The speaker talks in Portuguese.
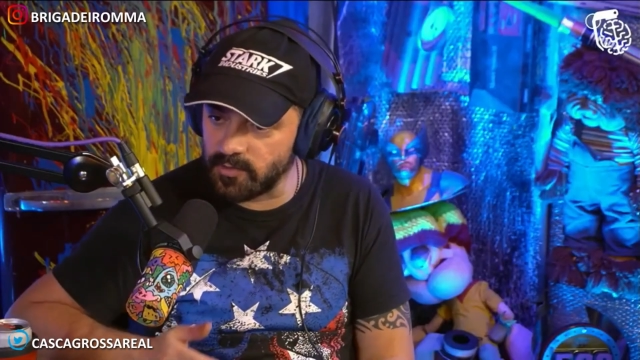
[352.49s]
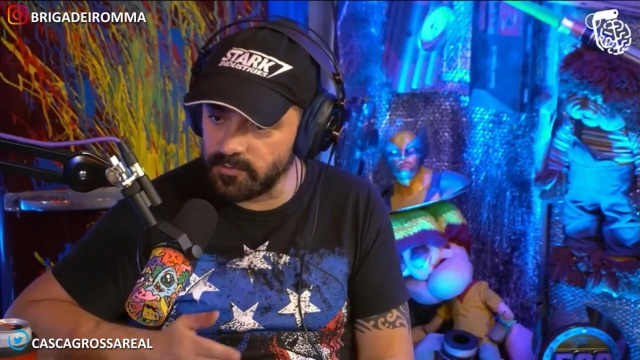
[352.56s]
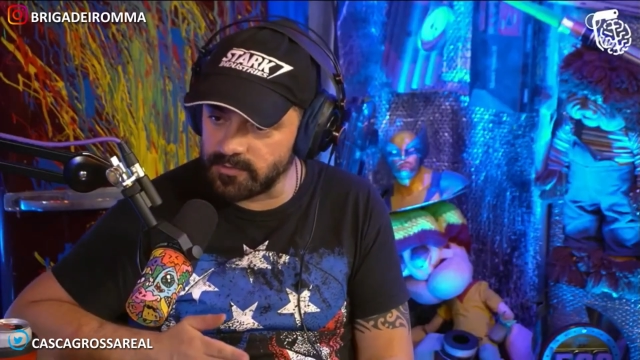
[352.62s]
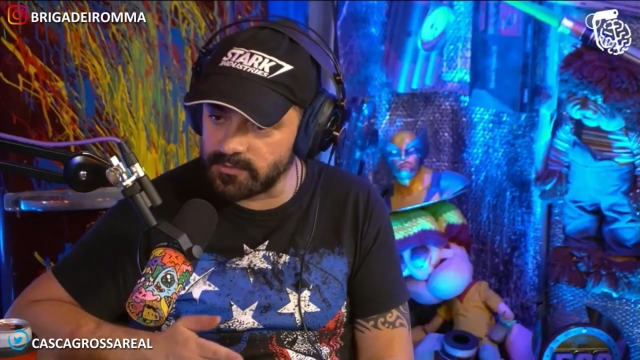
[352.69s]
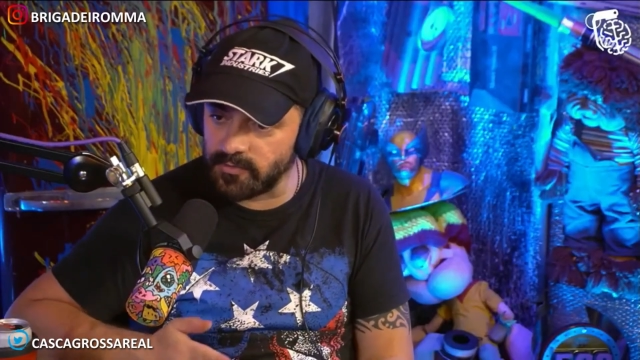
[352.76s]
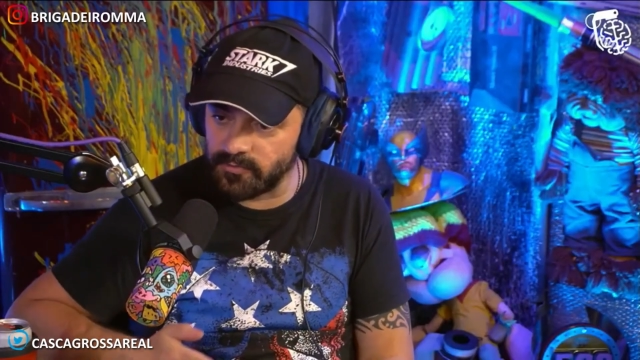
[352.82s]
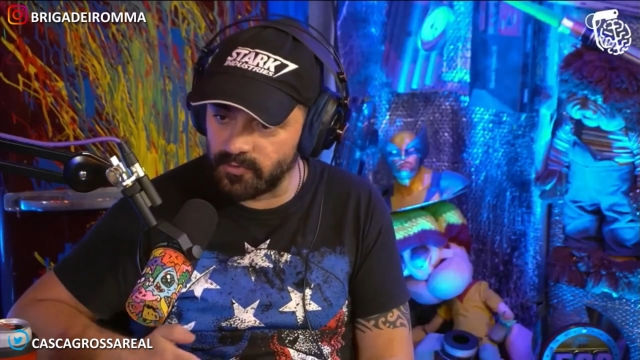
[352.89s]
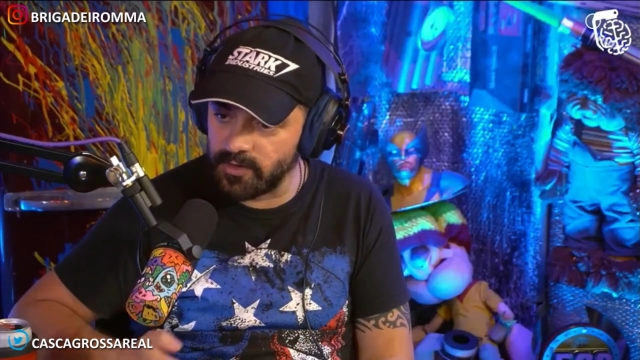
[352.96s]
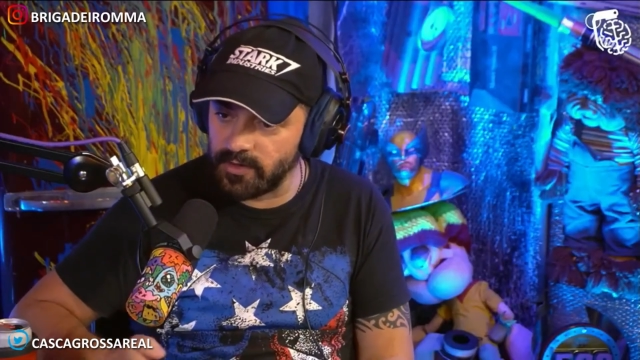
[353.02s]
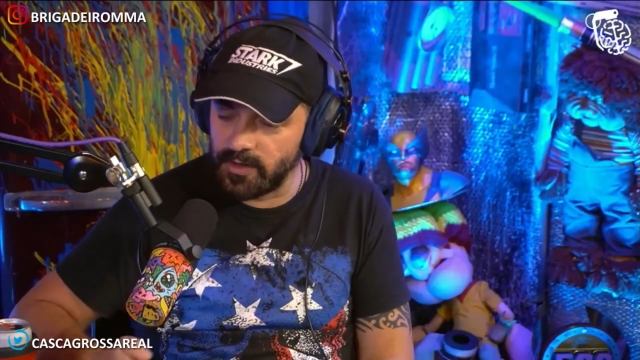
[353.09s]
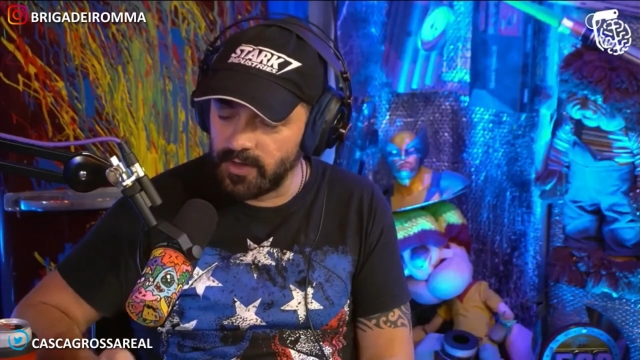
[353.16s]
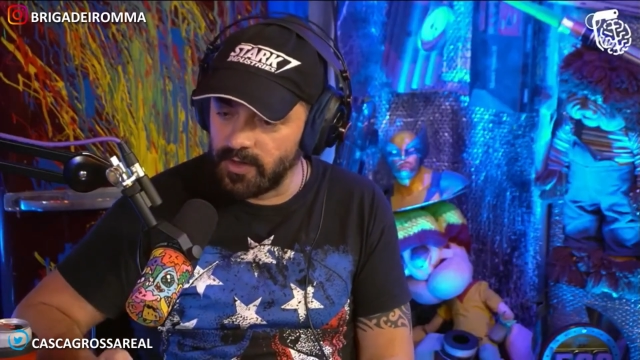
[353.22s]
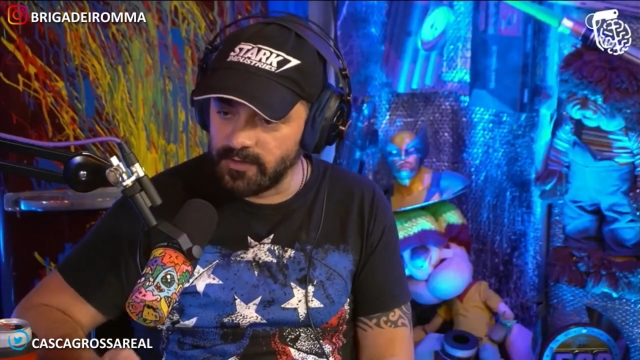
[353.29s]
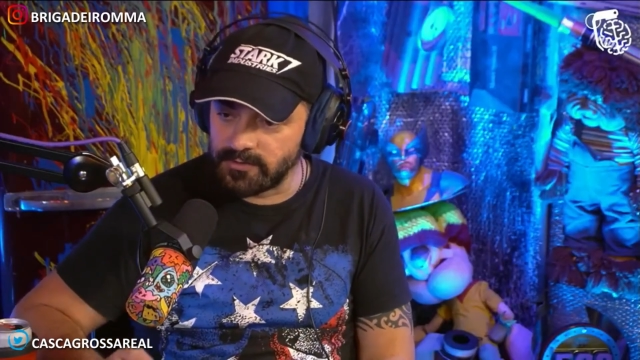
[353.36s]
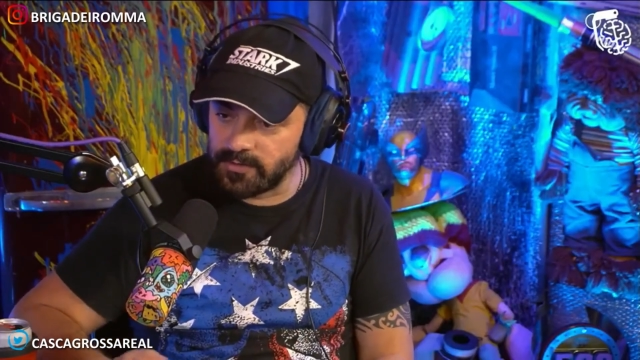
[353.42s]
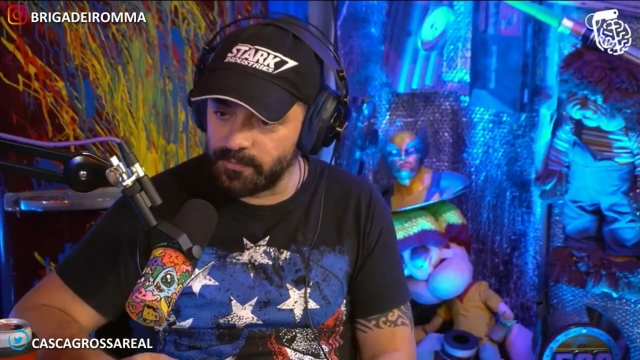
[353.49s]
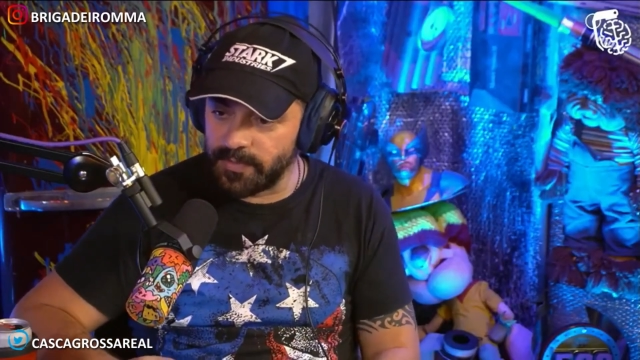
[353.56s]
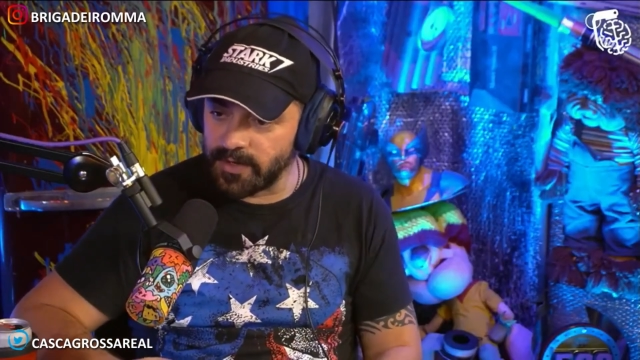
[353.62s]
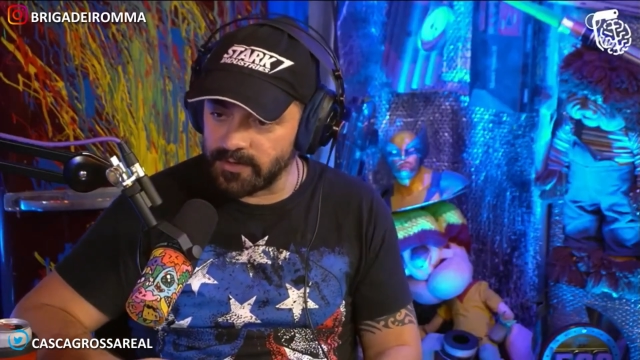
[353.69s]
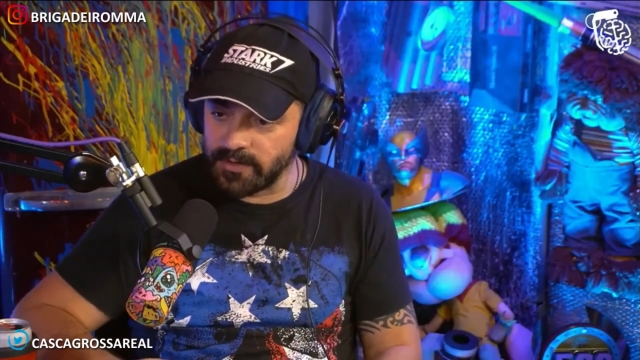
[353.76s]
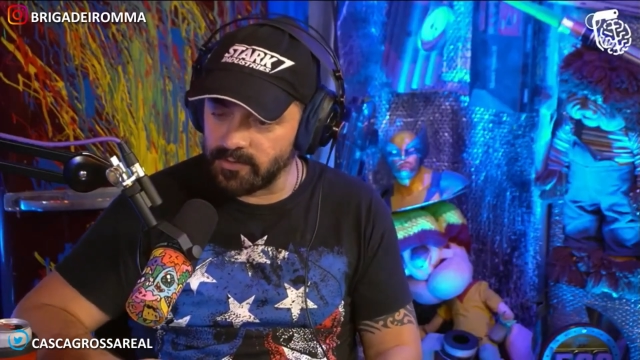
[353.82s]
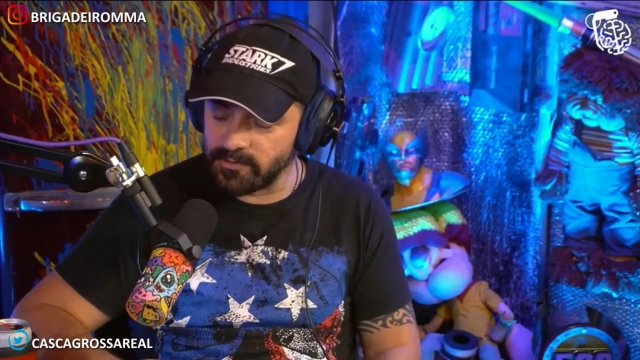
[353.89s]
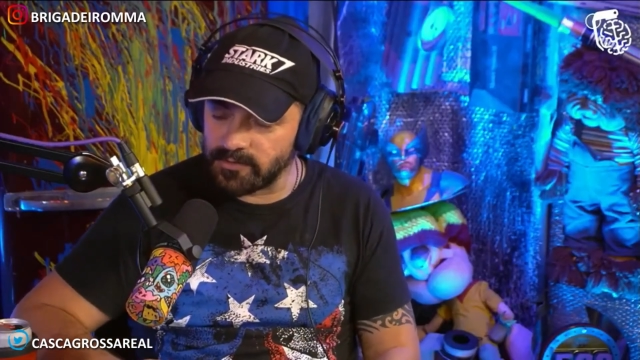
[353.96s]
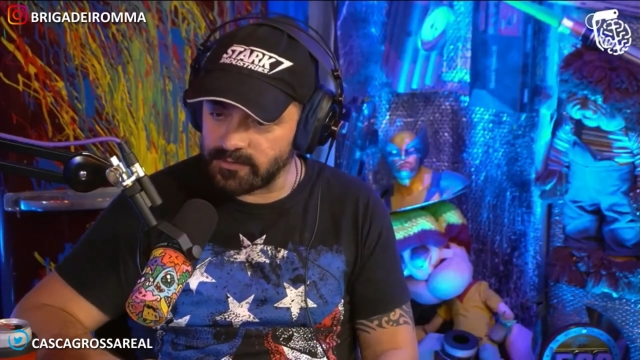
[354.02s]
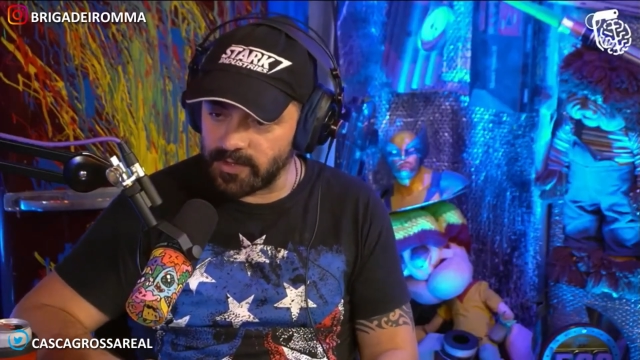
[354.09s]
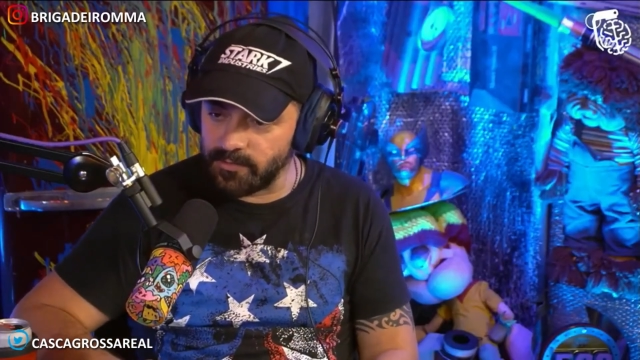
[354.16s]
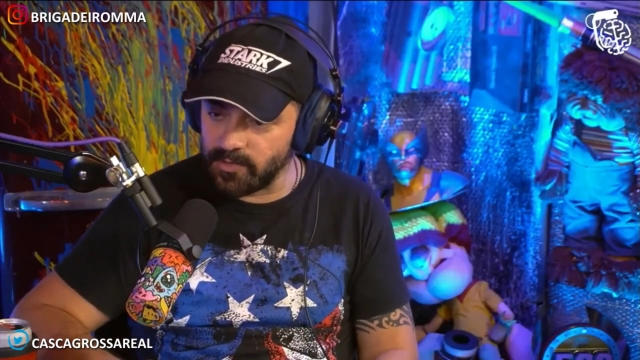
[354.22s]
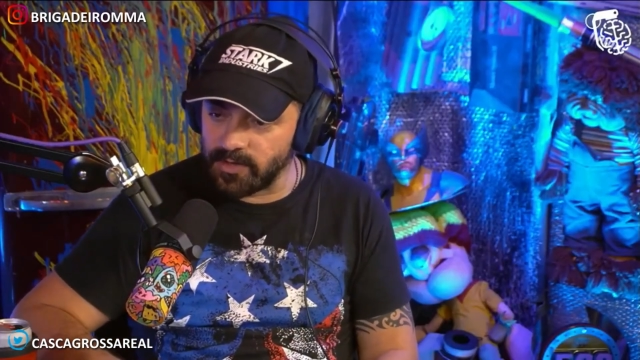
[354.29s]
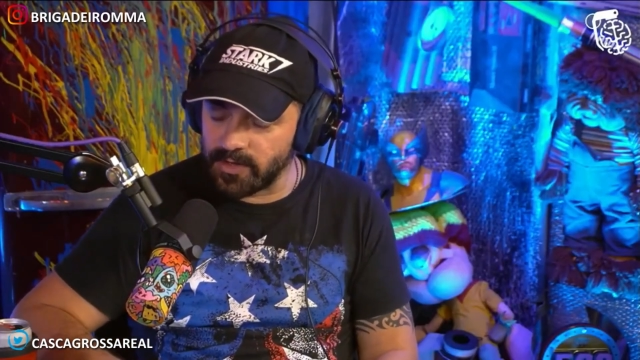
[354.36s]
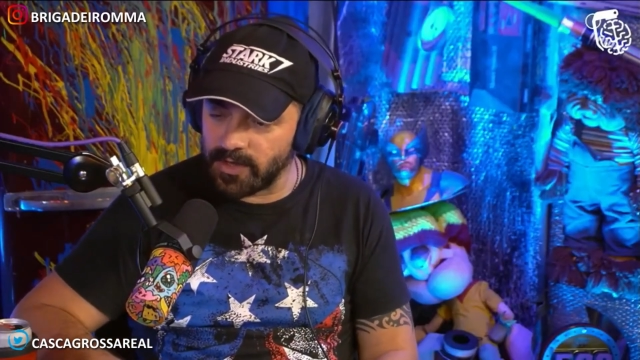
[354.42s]
Como você foi se perdendo? Você
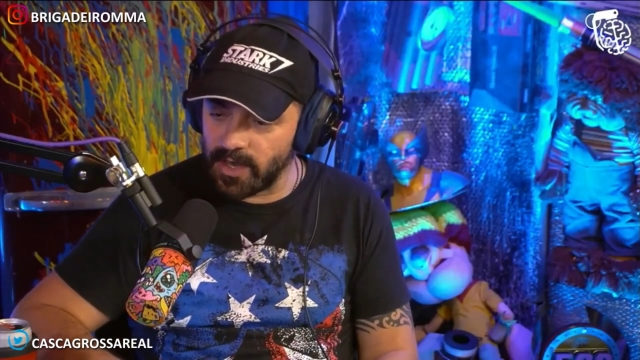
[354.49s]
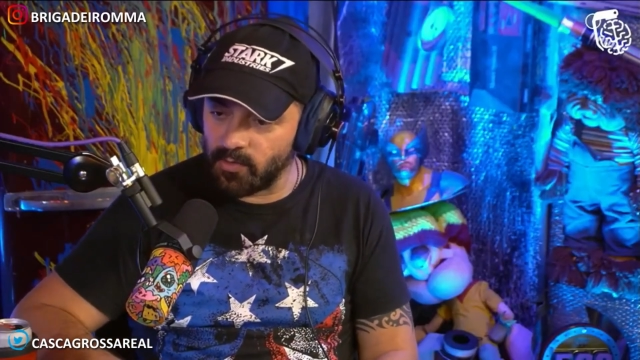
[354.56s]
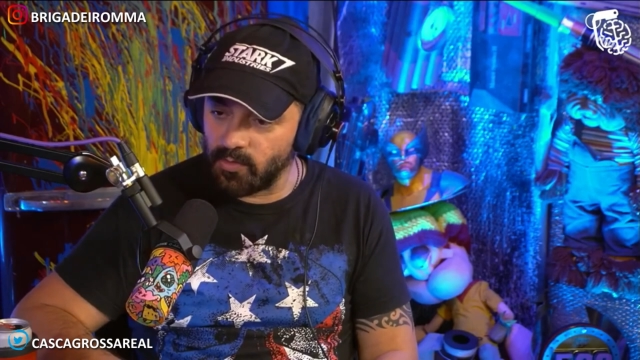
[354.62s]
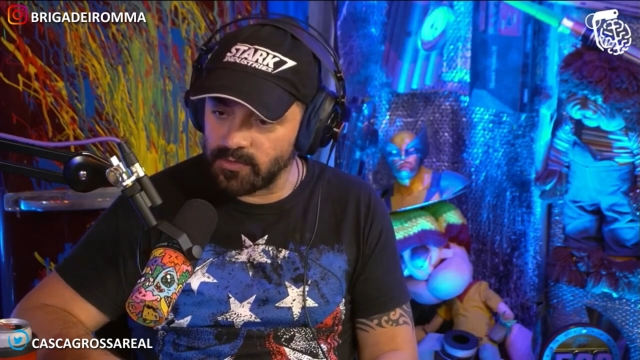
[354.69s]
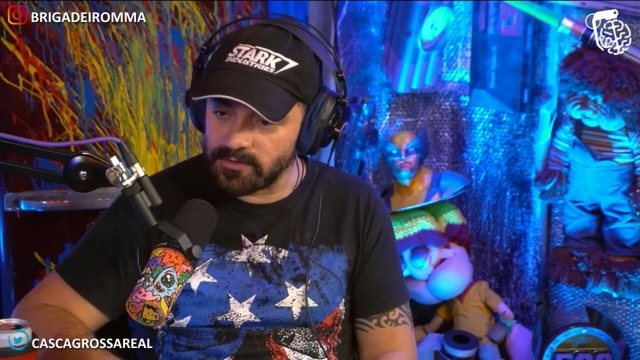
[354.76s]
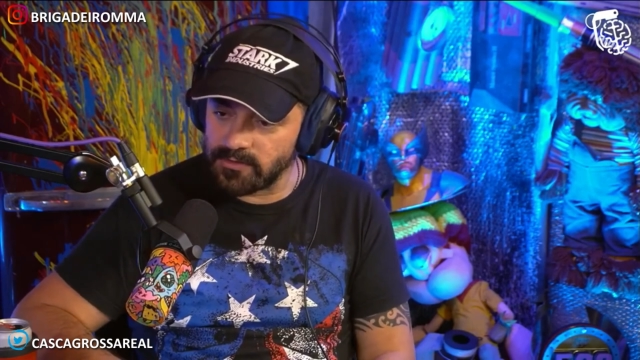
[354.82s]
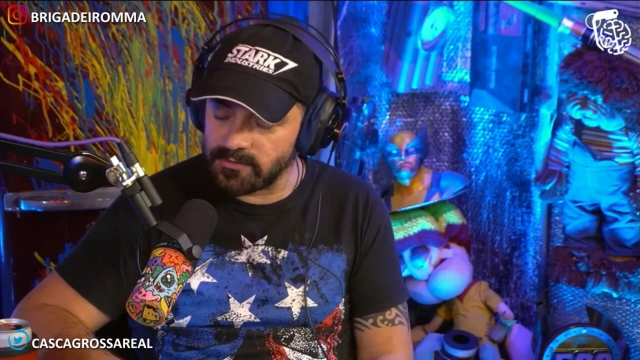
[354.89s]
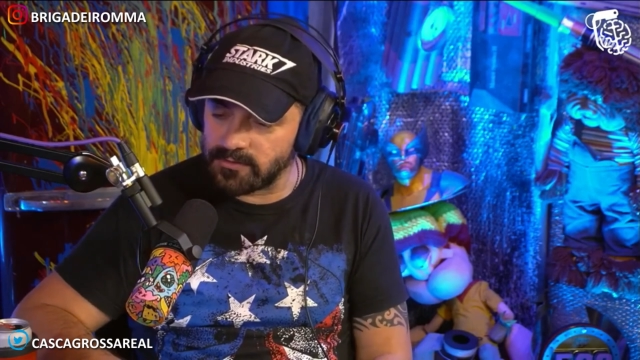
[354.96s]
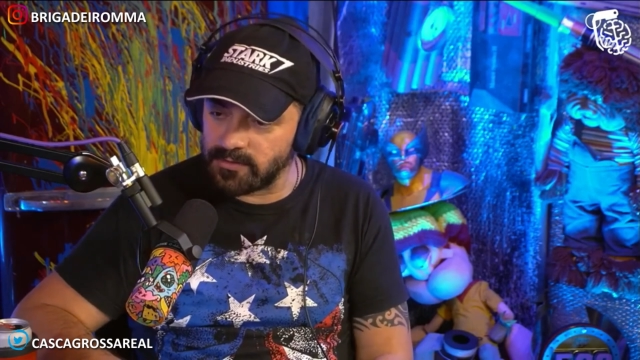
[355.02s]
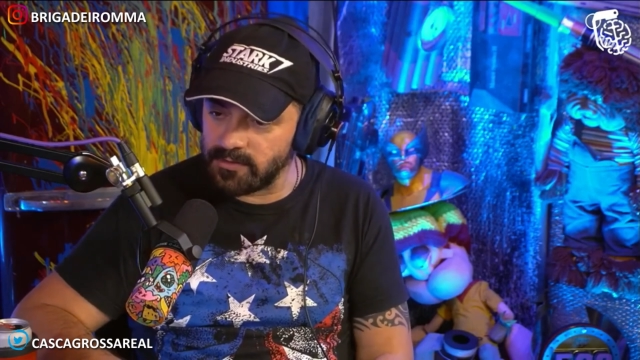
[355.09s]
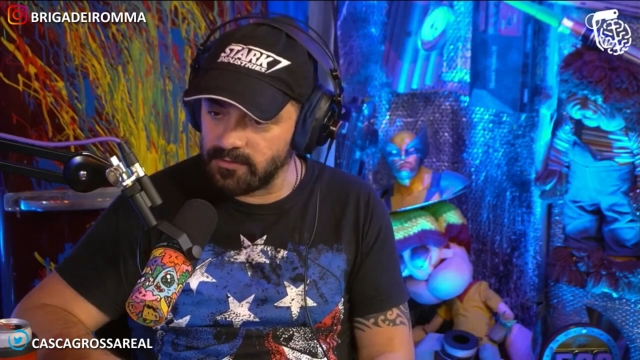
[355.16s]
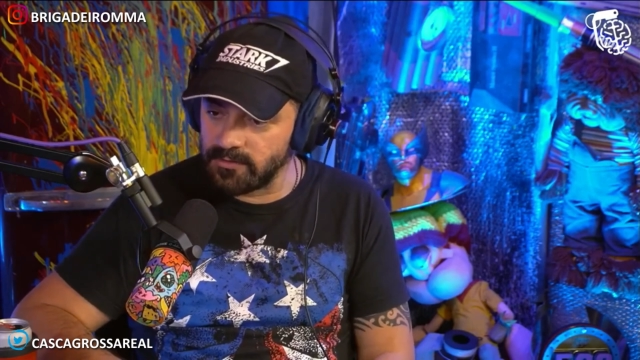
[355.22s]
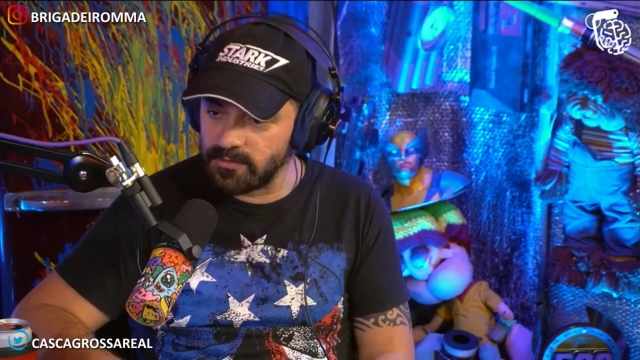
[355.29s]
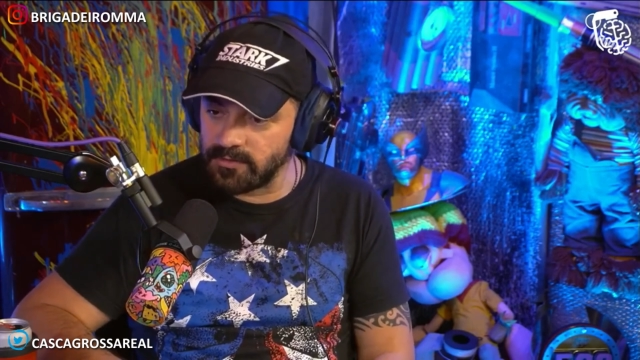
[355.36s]
sabe o que, que aconteceu?